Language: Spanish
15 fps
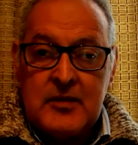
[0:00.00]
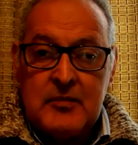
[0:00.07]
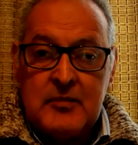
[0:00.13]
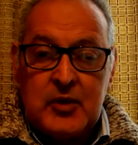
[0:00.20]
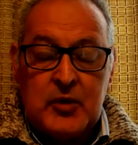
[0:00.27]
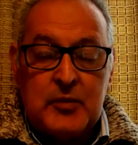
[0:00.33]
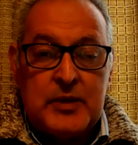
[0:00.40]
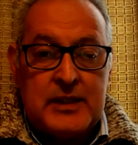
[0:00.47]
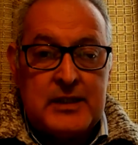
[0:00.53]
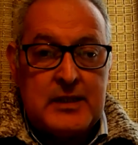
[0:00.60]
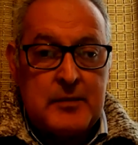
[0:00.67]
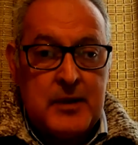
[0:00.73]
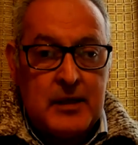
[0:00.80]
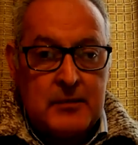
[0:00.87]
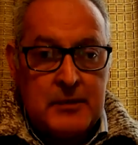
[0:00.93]
pero
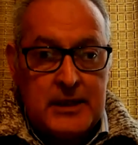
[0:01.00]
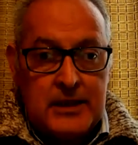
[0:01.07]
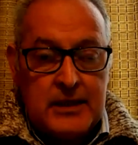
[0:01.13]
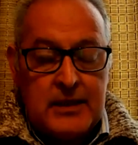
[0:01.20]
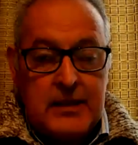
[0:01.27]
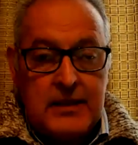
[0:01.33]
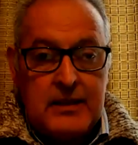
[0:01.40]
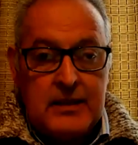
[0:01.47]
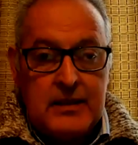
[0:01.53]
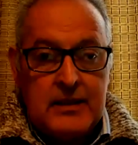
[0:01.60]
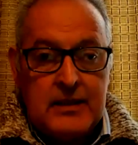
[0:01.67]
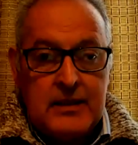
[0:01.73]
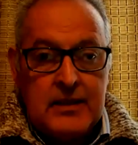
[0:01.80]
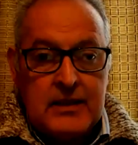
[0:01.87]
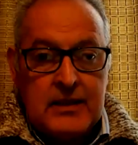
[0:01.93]
principalmente
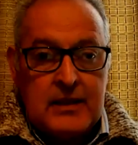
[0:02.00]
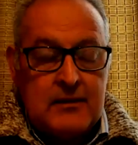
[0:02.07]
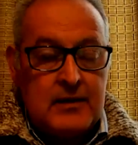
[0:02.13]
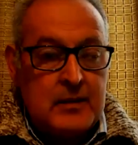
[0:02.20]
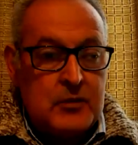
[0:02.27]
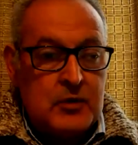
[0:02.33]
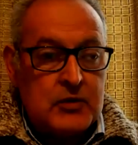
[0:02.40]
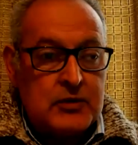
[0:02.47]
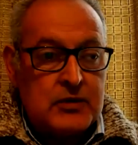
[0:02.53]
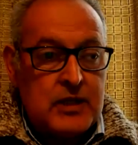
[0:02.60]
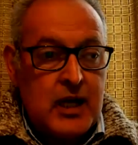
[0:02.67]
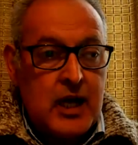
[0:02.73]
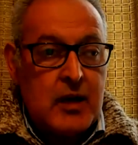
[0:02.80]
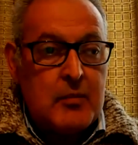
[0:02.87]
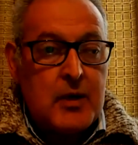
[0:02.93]
debemos
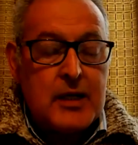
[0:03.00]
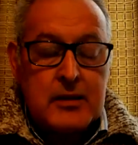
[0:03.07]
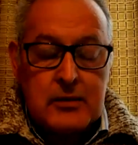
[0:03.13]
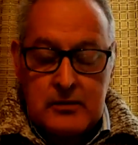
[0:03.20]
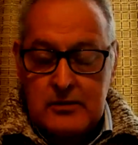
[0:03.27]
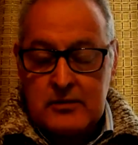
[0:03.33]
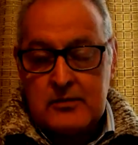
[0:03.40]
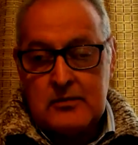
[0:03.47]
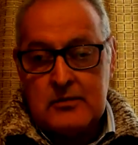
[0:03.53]
amarnos.